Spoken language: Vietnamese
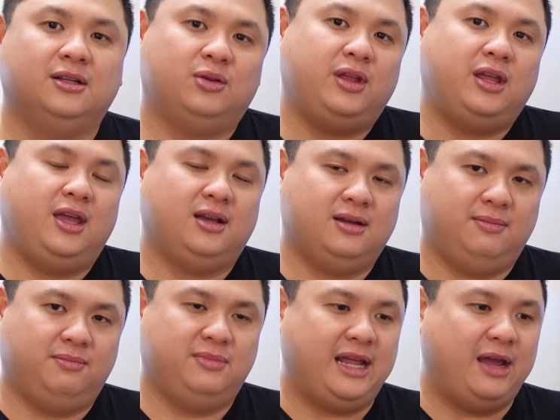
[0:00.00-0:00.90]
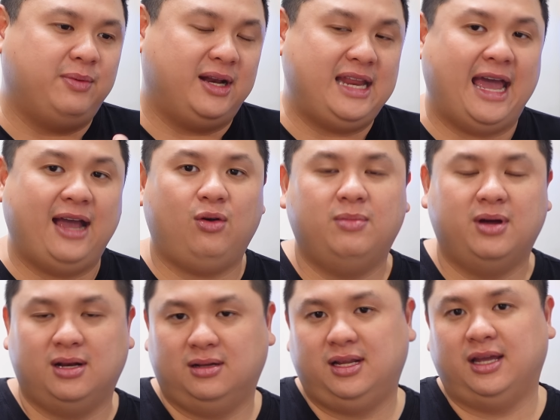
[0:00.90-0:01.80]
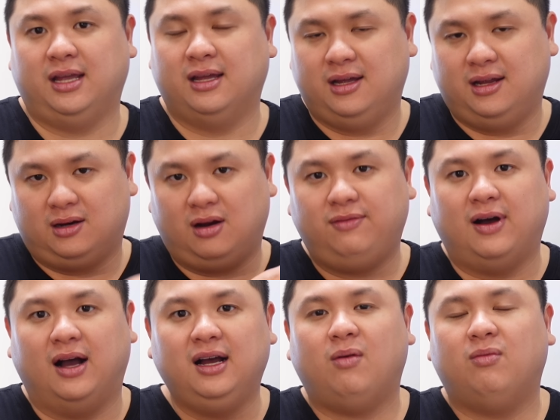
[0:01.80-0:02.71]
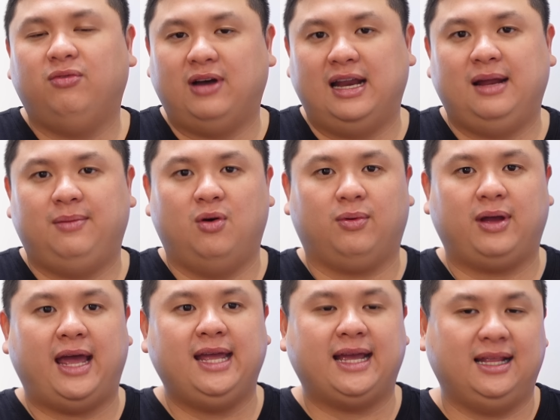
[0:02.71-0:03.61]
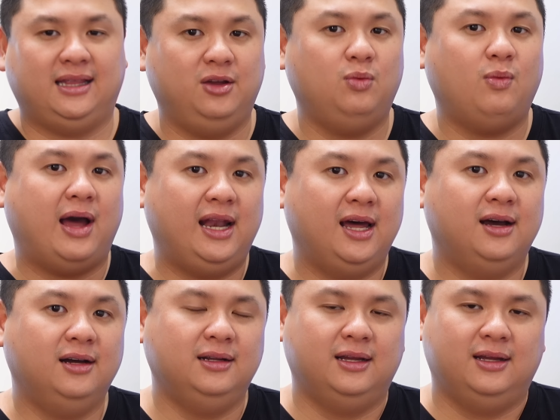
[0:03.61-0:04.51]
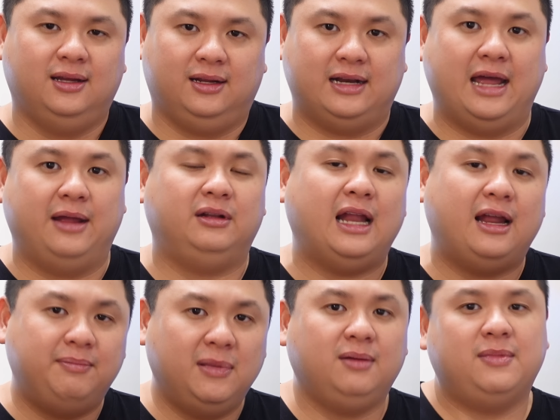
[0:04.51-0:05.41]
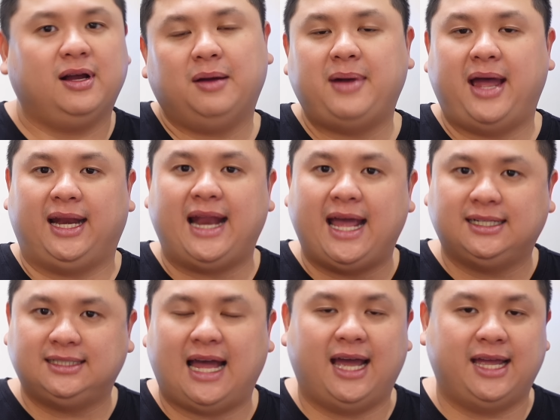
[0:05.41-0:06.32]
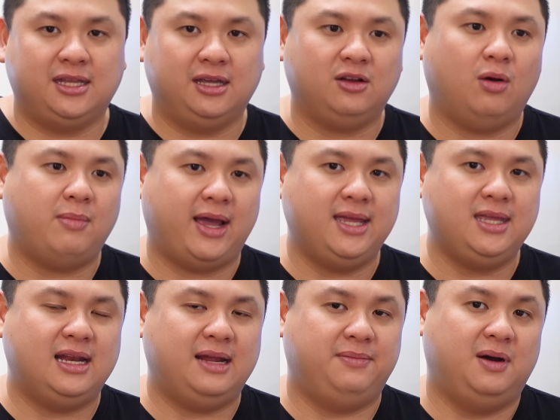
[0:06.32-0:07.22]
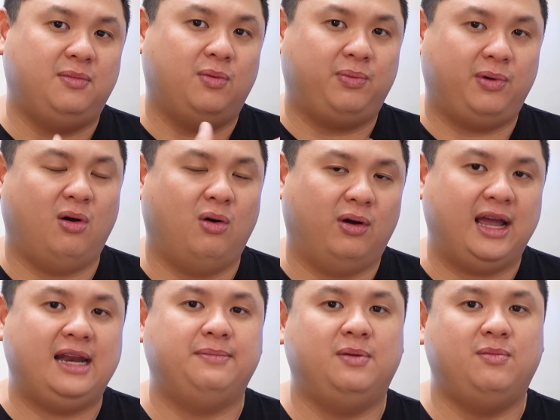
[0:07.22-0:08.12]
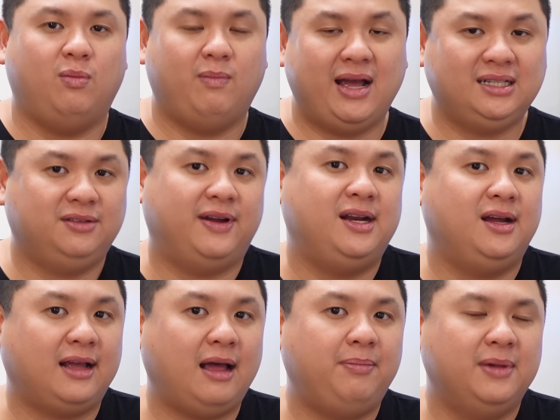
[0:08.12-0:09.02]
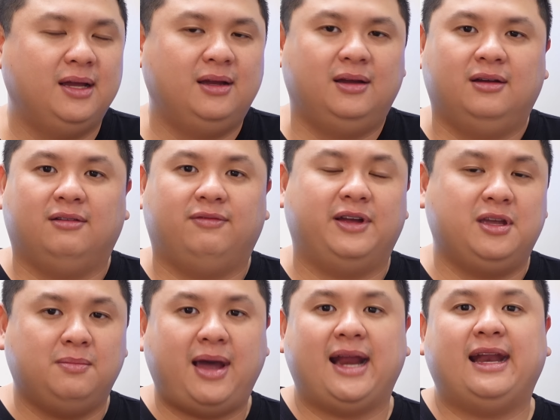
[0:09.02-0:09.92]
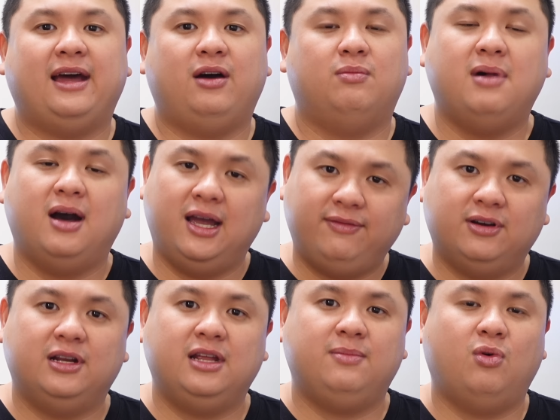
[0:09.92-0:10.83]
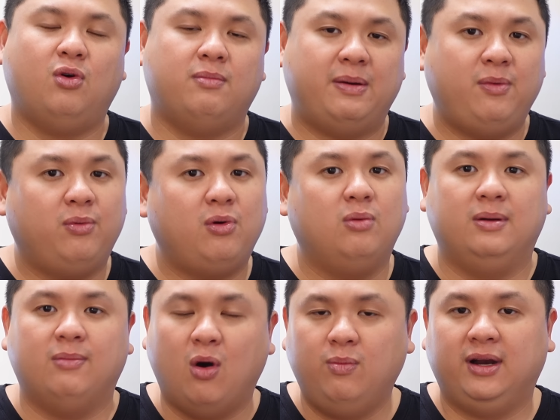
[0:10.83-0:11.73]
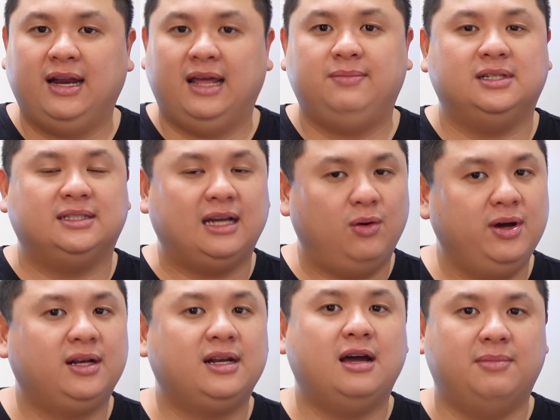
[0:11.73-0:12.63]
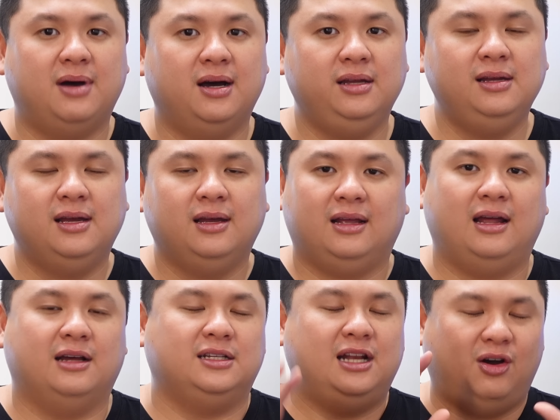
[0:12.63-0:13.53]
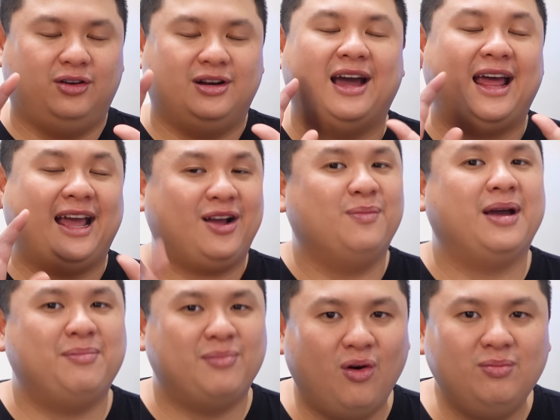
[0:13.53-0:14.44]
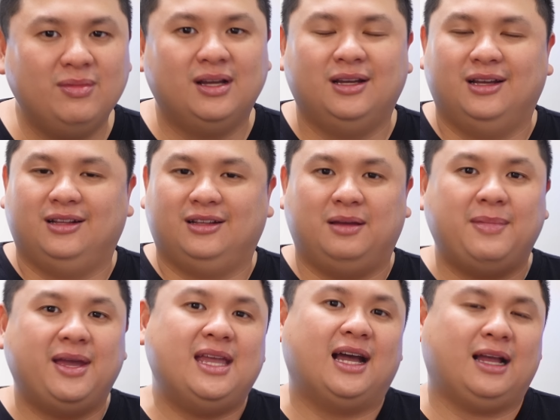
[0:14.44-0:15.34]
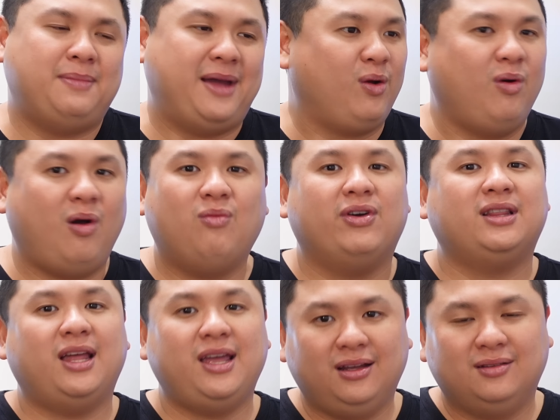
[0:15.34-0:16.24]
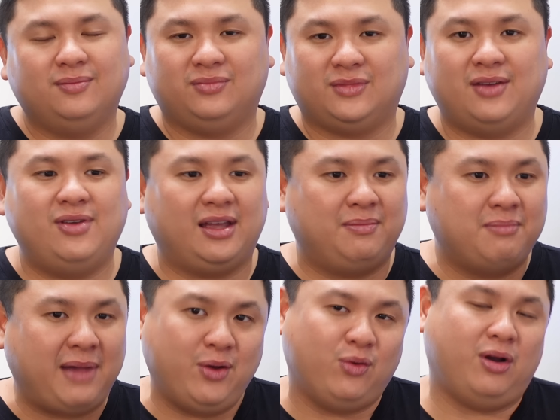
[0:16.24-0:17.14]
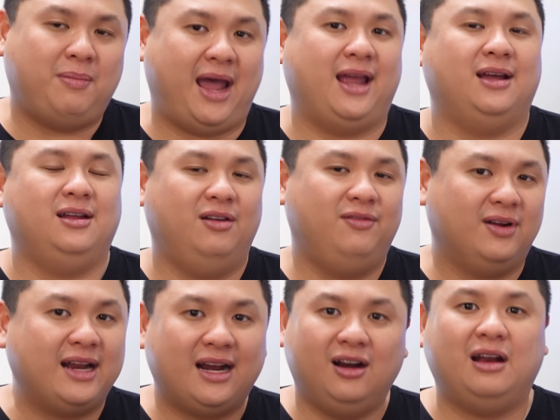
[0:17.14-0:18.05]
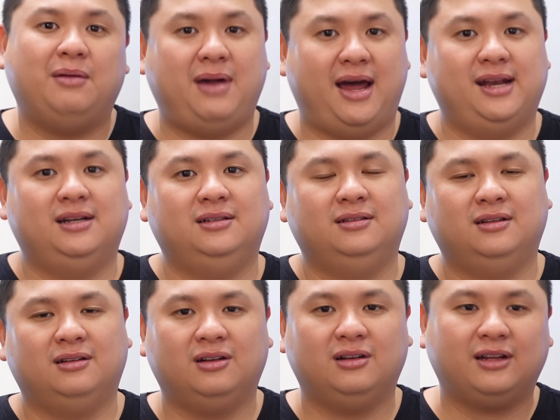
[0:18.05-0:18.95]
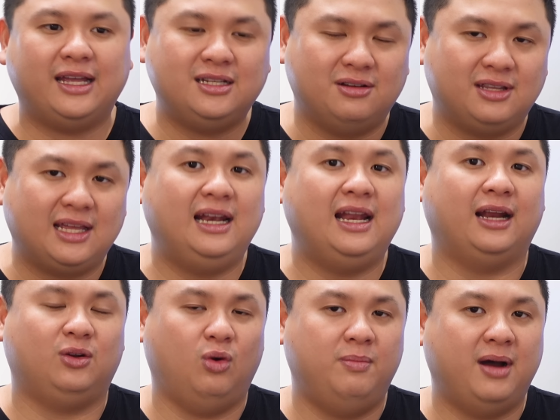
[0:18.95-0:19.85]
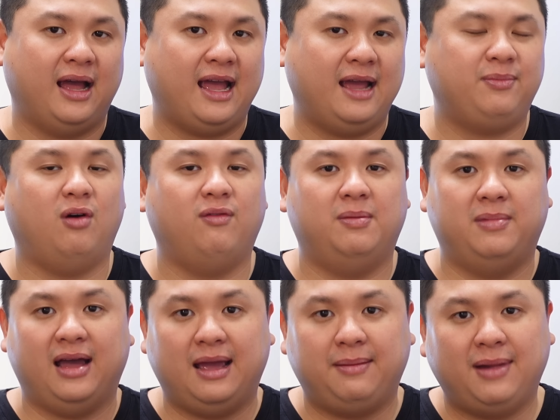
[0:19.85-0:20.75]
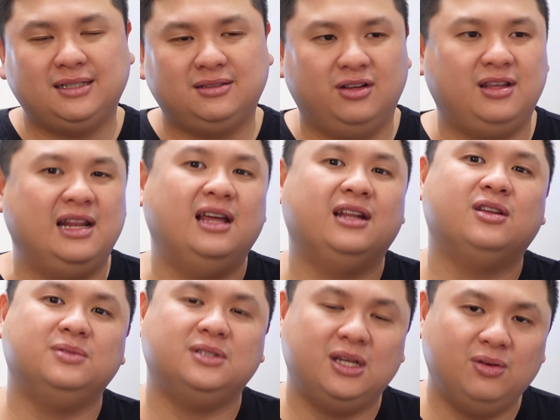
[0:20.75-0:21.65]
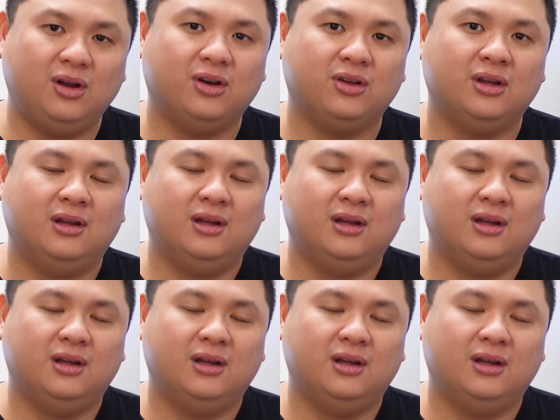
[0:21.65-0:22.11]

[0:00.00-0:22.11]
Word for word: tuy nhiên á, theo đánh giá của mình thì nó vẫn không phải là một cái cải tiến quá lớn để đến mức mà các bạn đang xài những con máy như là M1 Pro hay là M1 Max phải nâng cấp và những bạn nào mới vừa đi mua MacBook Pro 14 inch hay 16 inch đời mới à, xin lỗi đời 2021 thì bây giờ các bạn cũng không phải tiếc tại vì máy của các bạn nó vẫn đang rất là mạnh cái sự chênh lệch của M2 Pro và M2 Max nó chỉ lên chút xíu thôi